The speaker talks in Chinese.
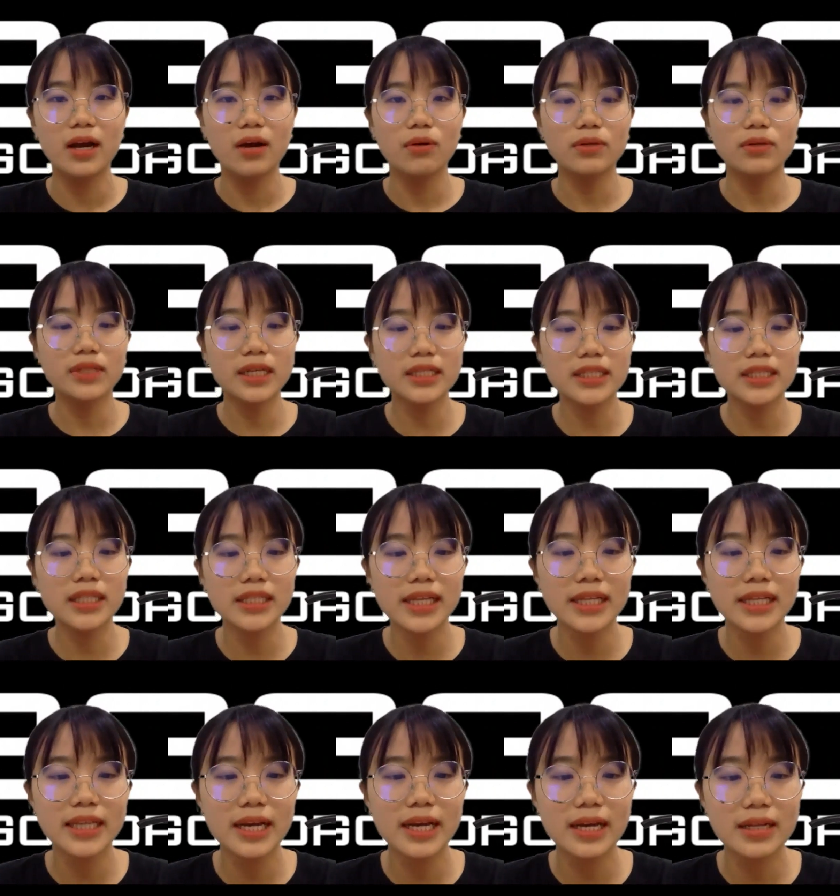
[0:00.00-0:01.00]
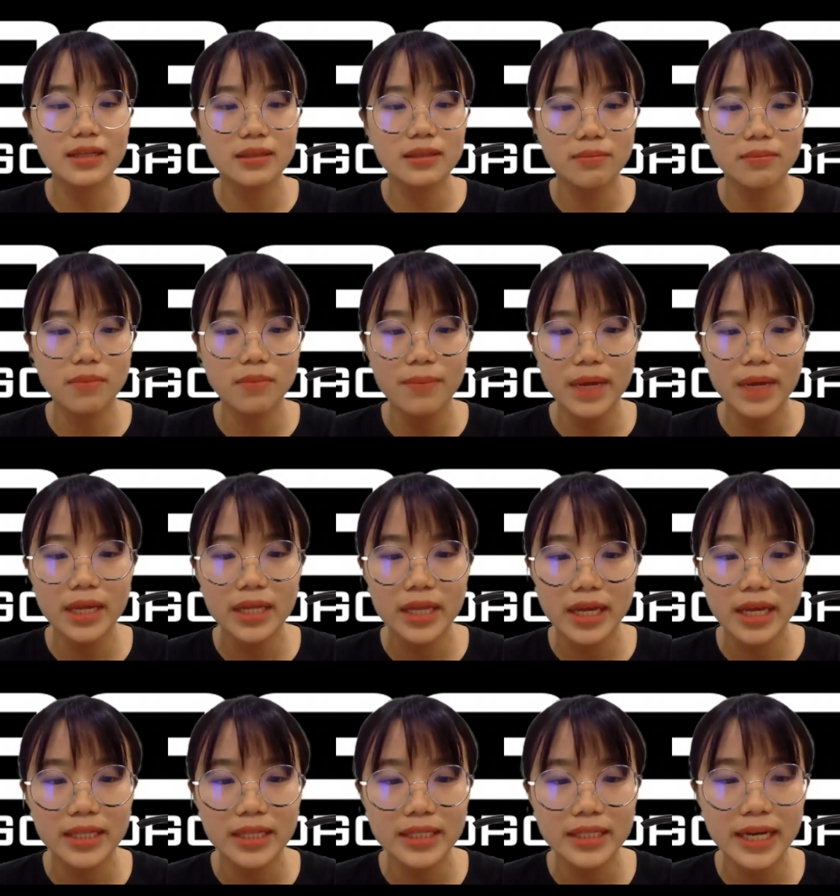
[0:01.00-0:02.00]
我相信大家你们每一
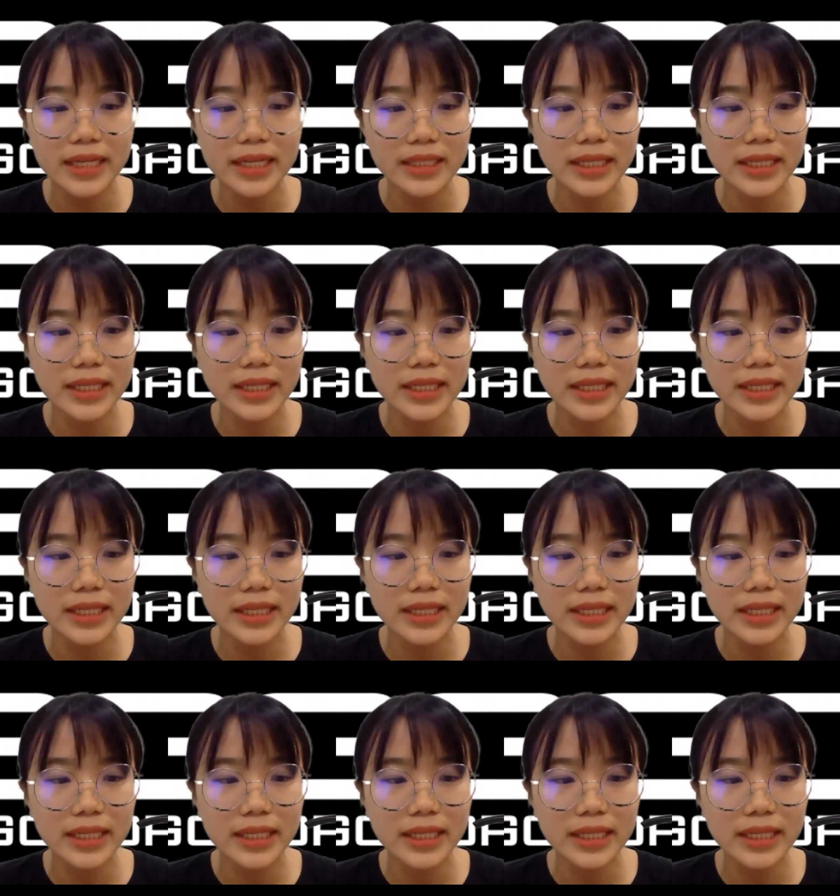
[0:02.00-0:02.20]
天在